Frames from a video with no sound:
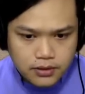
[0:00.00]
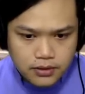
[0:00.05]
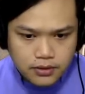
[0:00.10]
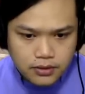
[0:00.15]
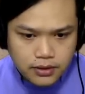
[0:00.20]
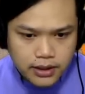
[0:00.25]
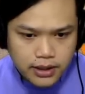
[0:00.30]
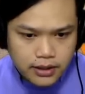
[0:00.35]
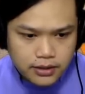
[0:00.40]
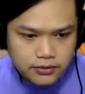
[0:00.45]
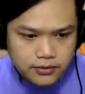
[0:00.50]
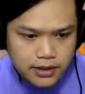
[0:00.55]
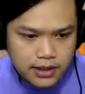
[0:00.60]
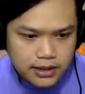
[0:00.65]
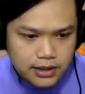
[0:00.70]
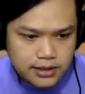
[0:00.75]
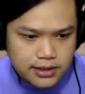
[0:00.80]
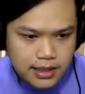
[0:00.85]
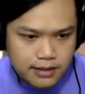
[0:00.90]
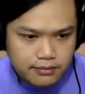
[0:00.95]
Oke, sudah
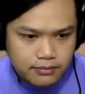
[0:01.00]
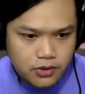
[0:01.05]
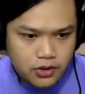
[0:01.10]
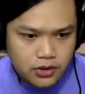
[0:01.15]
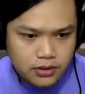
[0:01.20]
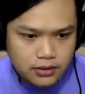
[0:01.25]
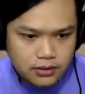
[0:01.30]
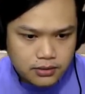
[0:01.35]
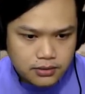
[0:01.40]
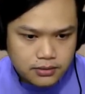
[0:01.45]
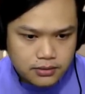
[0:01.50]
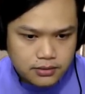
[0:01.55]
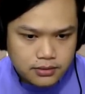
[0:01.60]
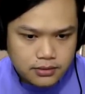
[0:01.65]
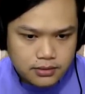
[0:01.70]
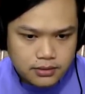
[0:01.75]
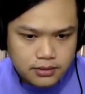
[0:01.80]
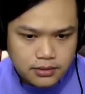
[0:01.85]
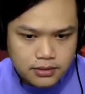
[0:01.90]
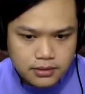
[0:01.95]
tersambung
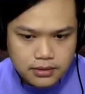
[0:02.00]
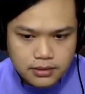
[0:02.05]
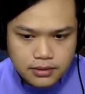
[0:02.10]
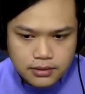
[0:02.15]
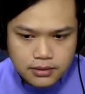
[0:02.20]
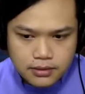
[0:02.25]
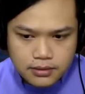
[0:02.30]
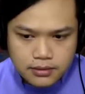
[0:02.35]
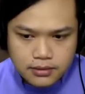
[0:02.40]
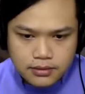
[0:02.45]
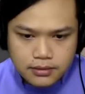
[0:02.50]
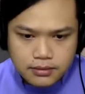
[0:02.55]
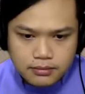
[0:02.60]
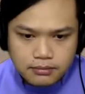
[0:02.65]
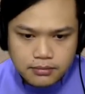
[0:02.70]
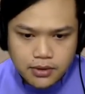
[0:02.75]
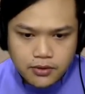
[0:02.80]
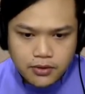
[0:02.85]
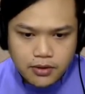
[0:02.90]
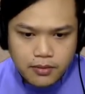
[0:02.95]

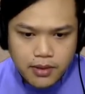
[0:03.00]
bawa